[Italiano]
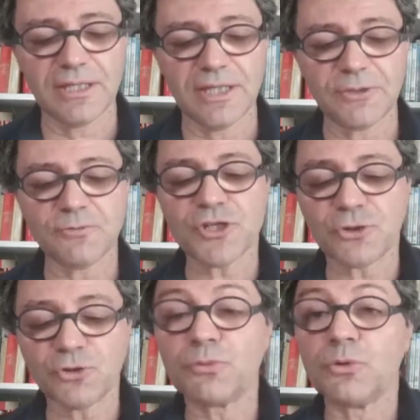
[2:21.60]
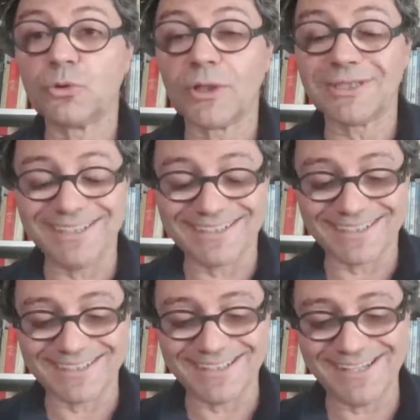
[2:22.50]
Ad un certo punto ad
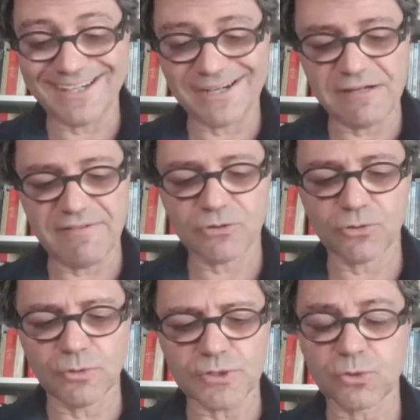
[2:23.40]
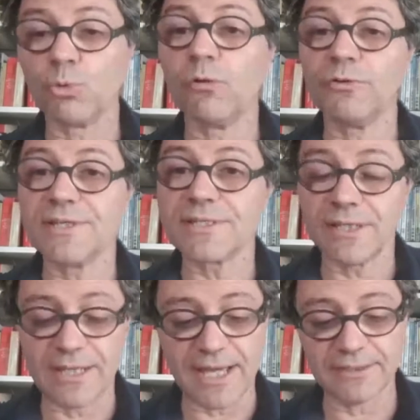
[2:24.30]
Itaca era arrivato questo nuovo
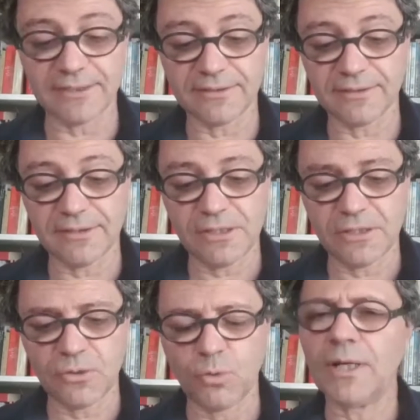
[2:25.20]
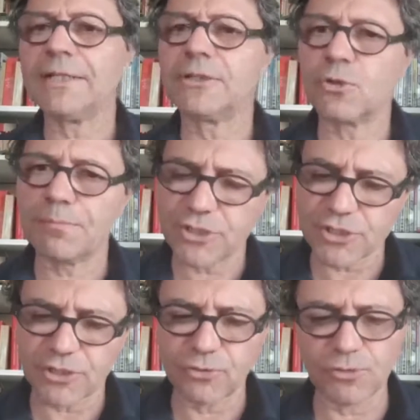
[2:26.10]
insegnante, un altro
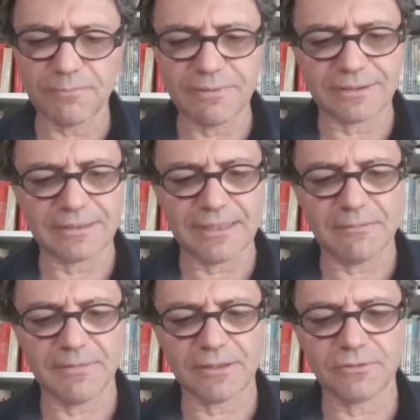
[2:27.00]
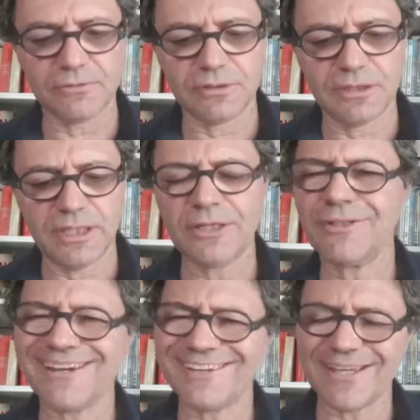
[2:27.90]
precettore per Telemaco, e
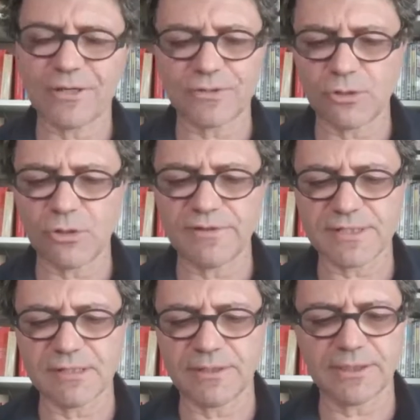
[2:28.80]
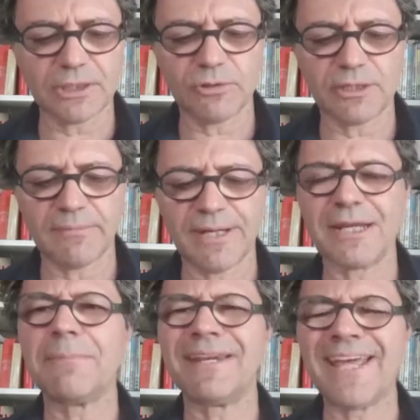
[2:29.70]
non era chiaro se lo avesse mandato a
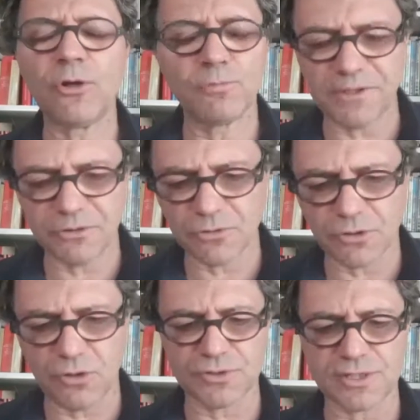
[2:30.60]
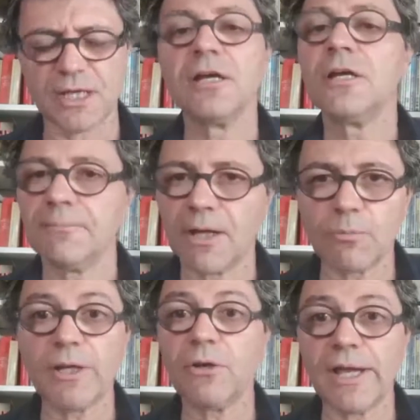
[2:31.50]
chiamare Penelope o cosa, ma
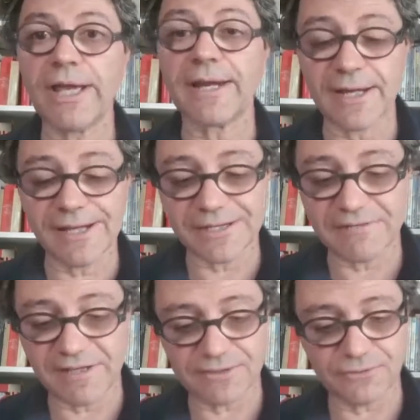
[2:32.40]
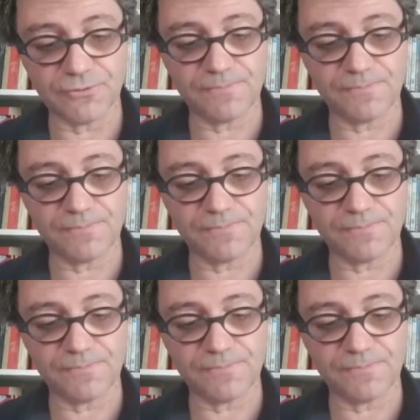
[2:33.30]
quello era arrivato.